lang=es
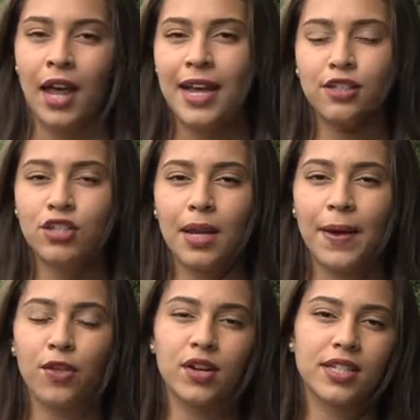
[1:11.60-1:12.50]
Estos
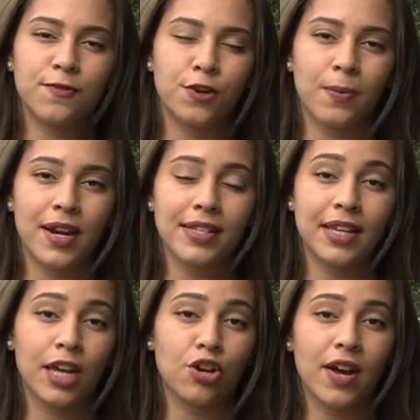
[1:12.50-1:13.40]
lavadores
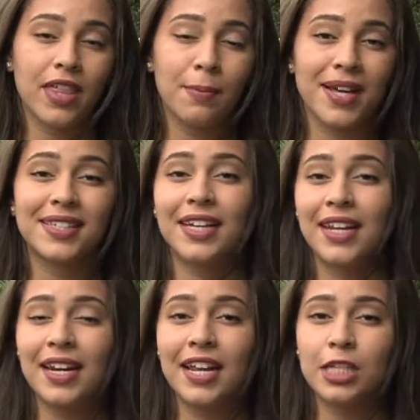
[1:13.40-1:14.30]
informales dijeron además
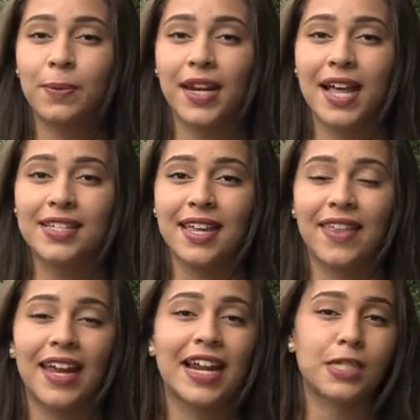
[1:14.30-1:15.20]
tener la
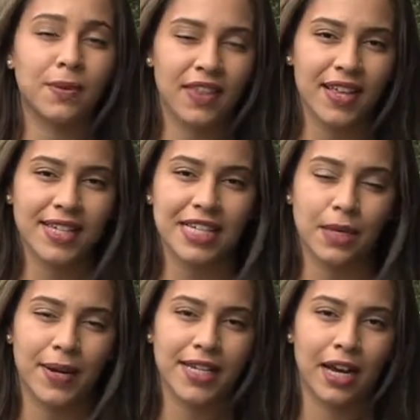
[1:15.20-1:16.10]
esperanza de que las medidas que
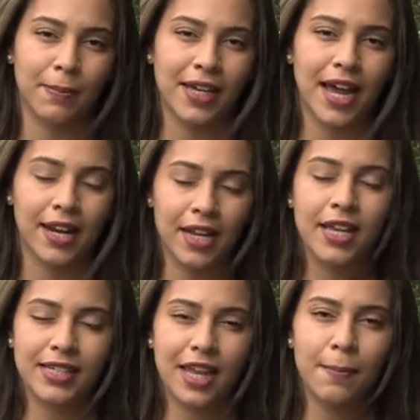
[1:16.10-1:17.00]
se vayan a aplicar
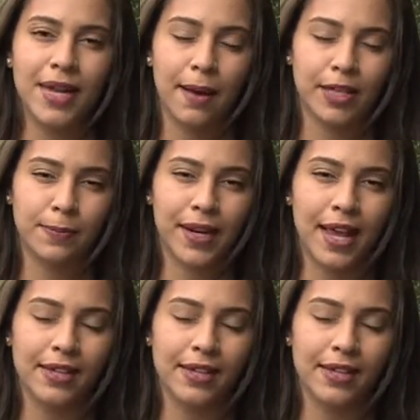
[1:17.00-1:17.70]
sean viables para